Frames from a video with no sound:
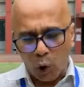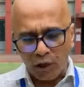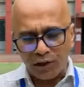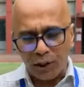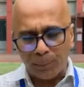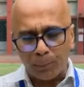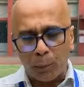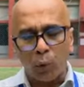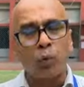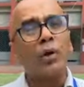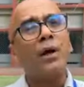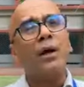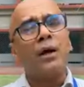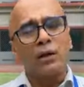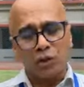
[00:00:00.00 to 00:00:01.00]
জয়দেবপুর
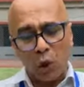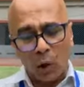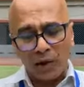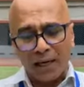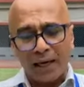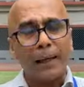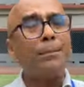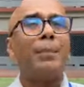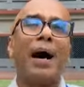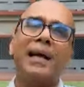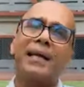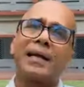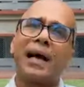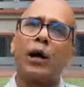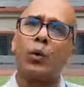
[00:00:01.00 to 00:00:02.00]
সরকারি
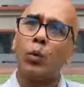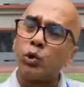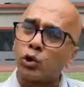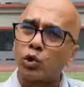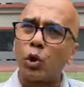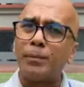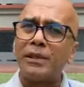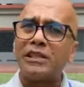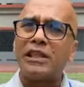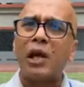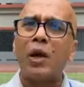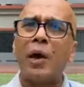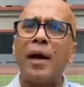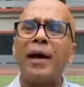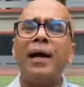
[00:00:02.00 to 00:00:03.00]
বালিকা উচ্চ
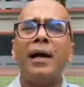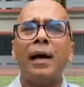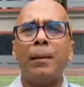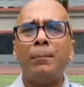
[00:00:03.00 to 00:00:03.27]
বিদ্যালয়ে